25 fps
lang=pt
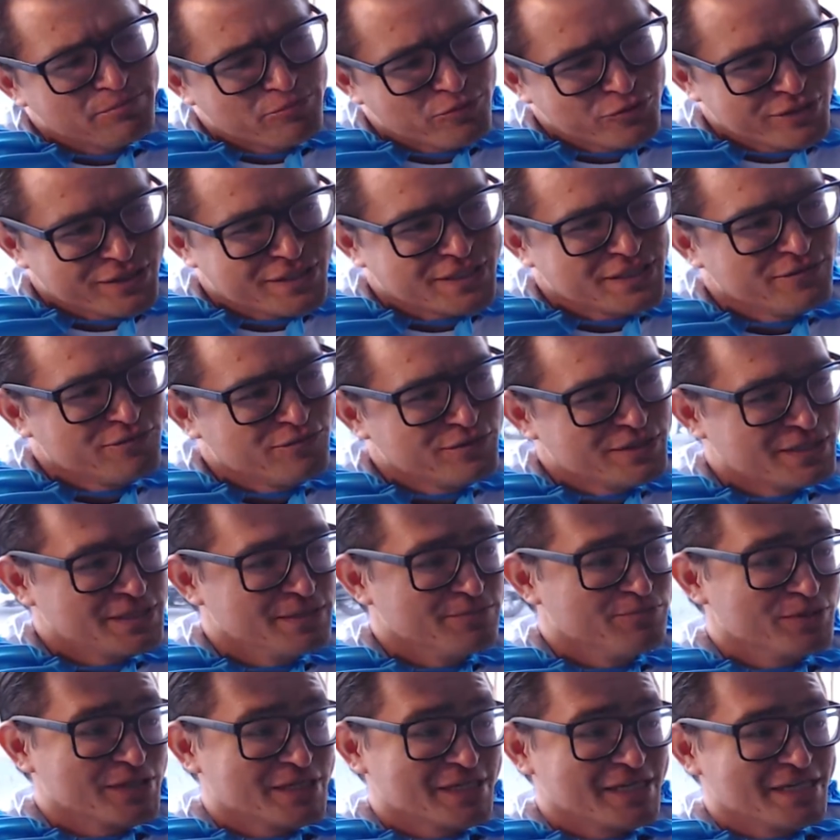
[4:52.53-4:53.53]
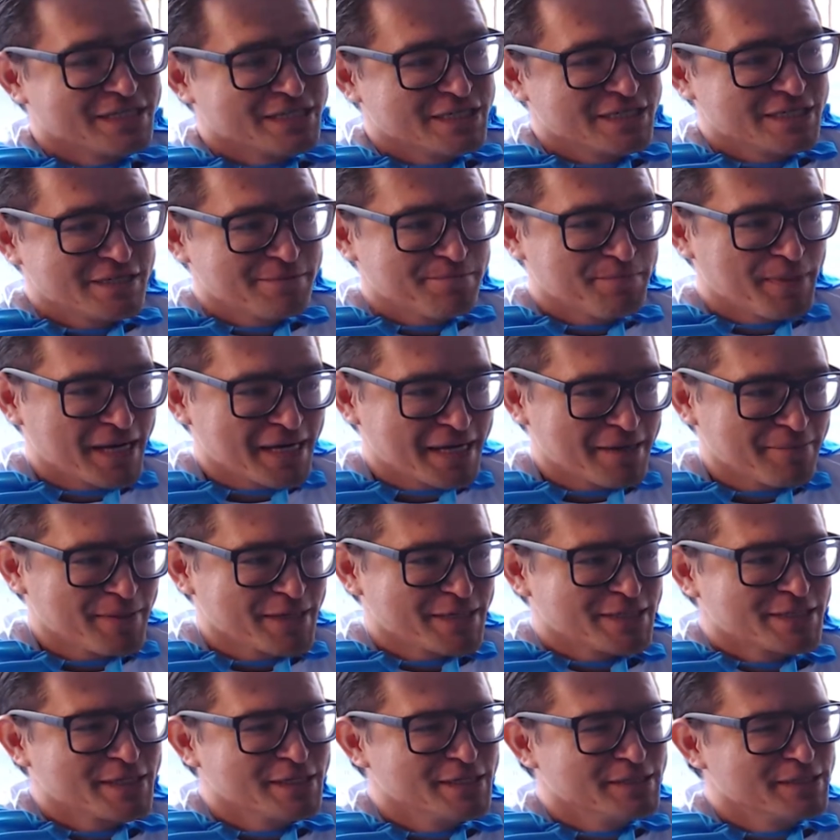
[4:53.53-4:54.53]
possível sim, porque a gente paga
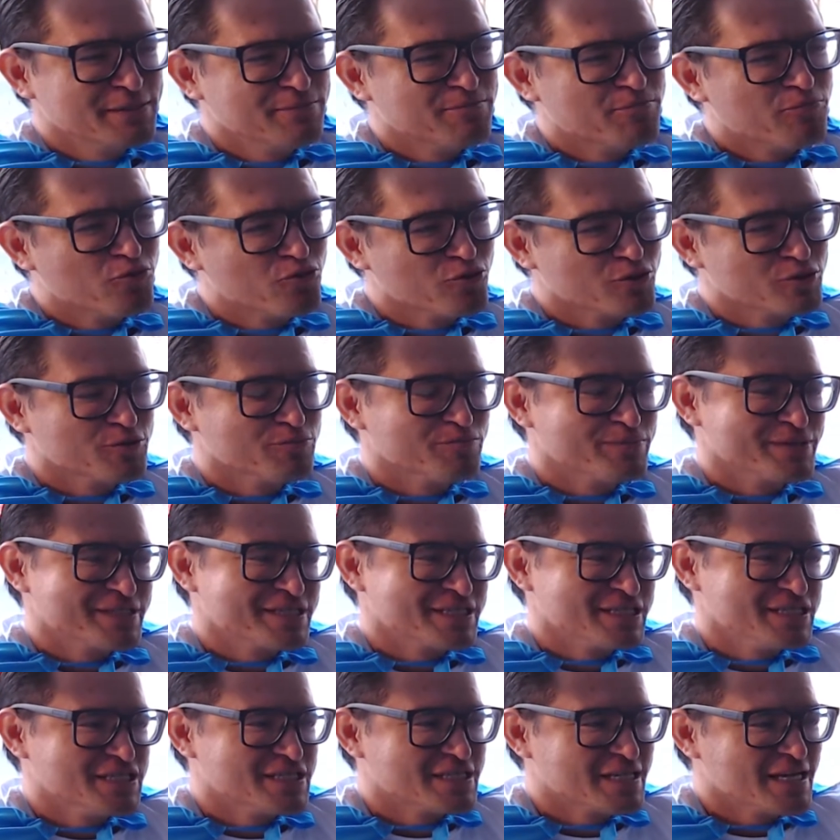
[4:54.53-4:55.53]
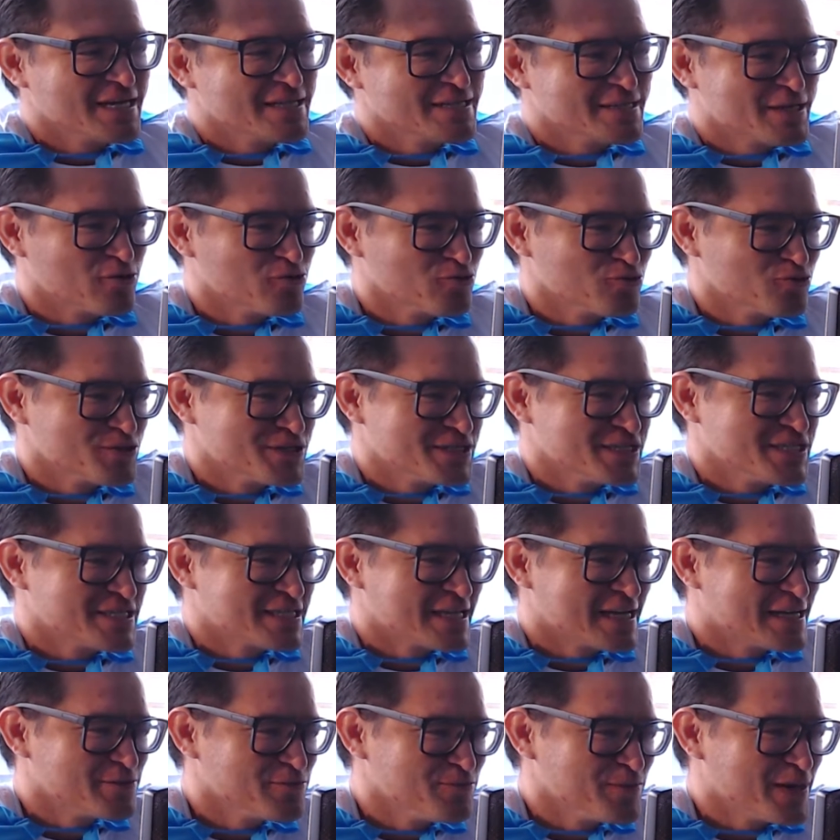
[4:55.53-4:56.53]
bastante imposto para esse estado, que é um dos
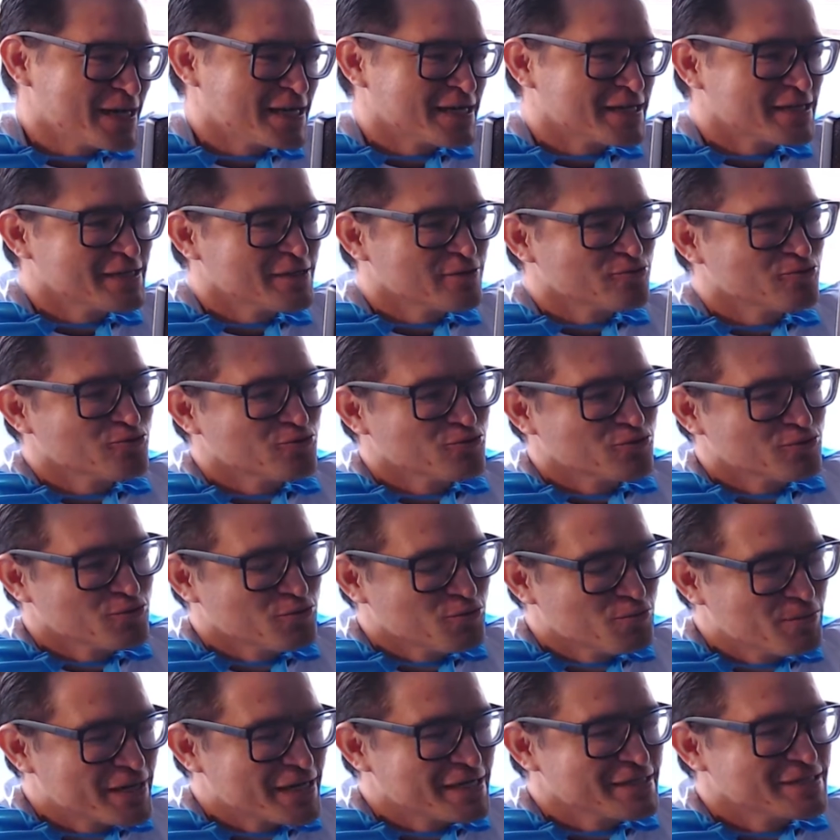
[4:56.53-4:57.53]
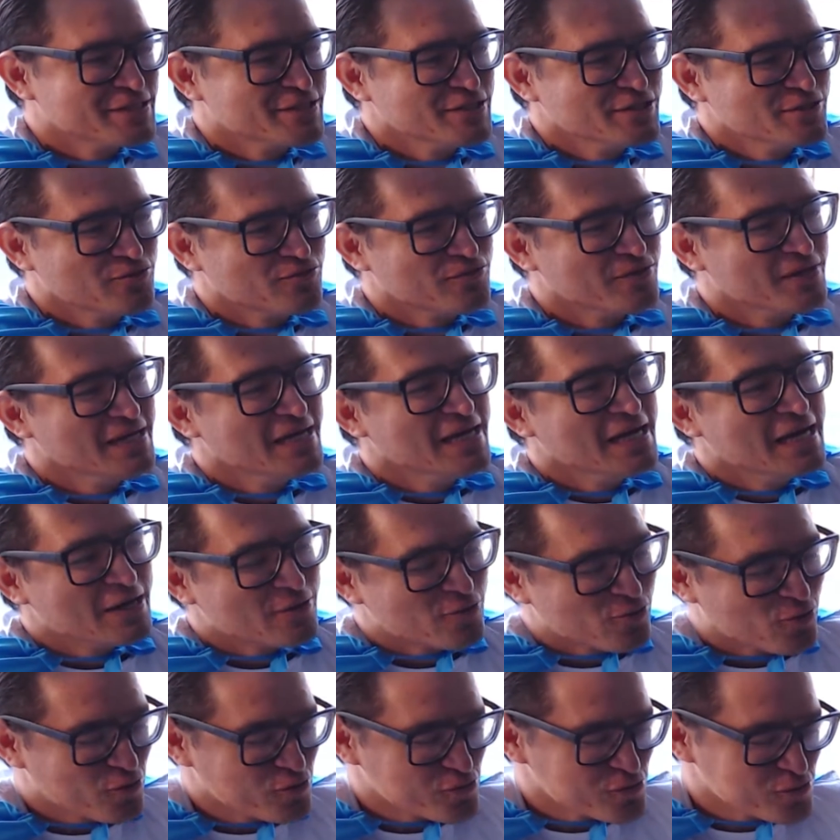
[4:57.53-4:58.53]
estados mais ricos do, do Brasil.
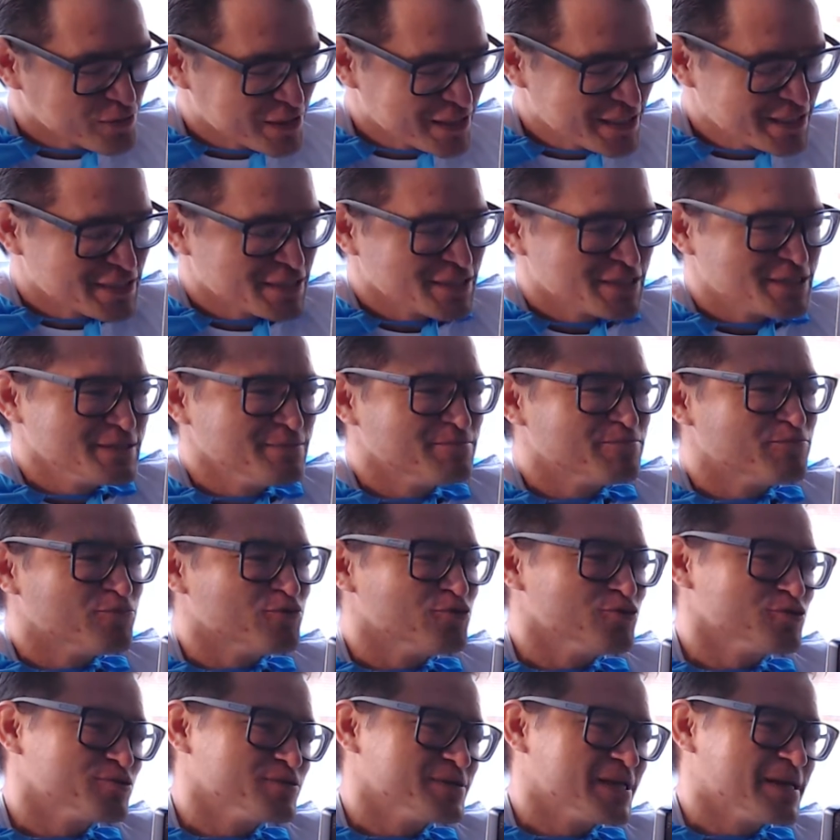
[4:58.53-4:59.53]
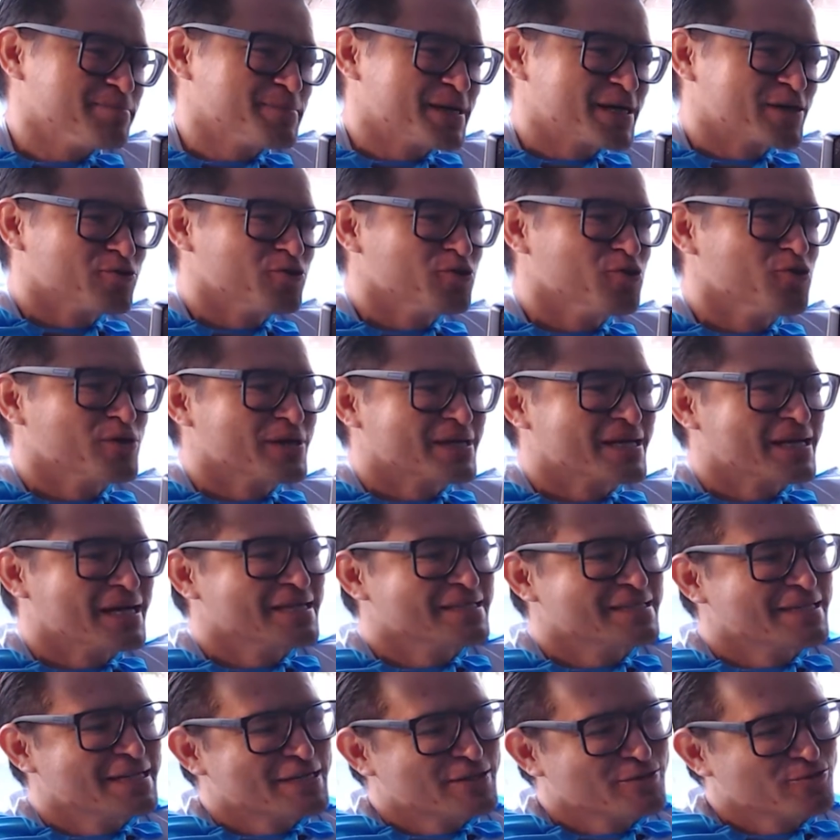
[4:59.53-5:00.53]
Com esses impostos dá para colocar
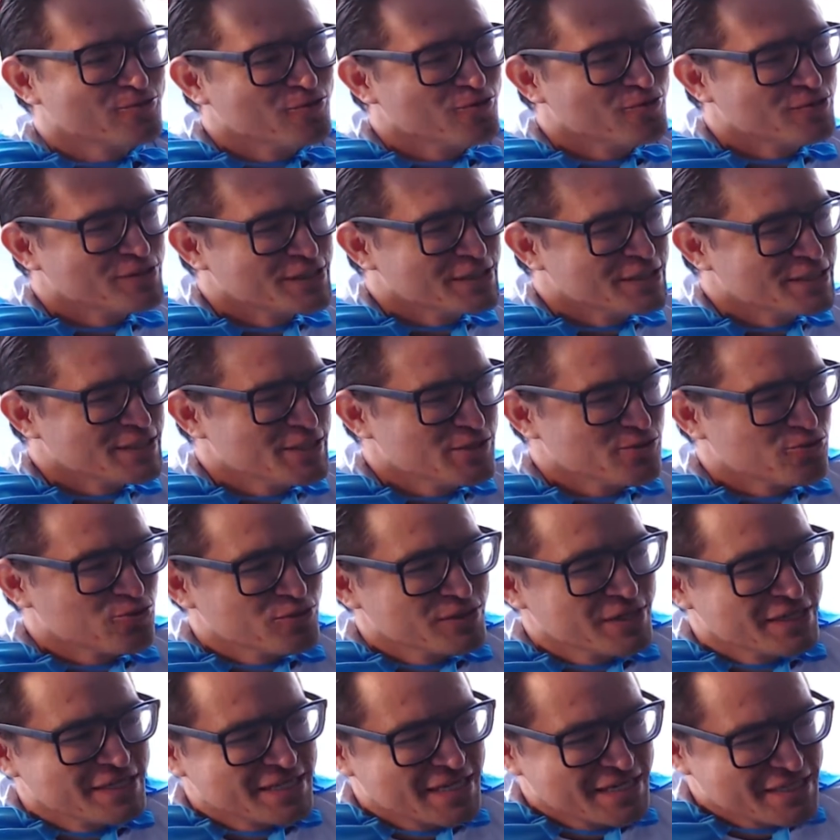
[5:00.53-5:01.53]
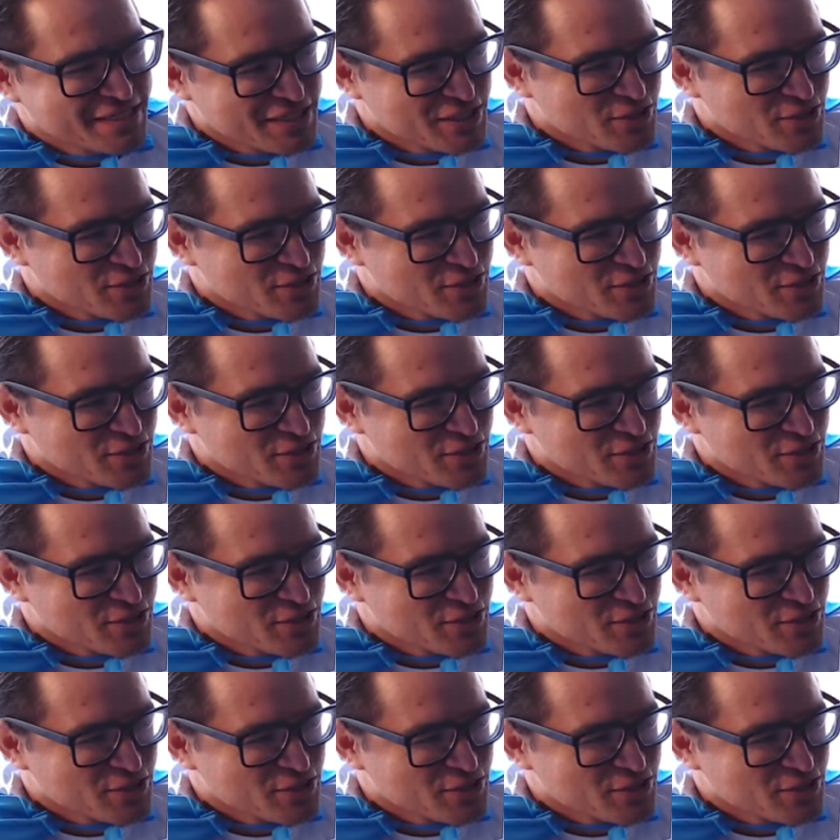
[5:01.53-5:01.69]
tecnologia em todas as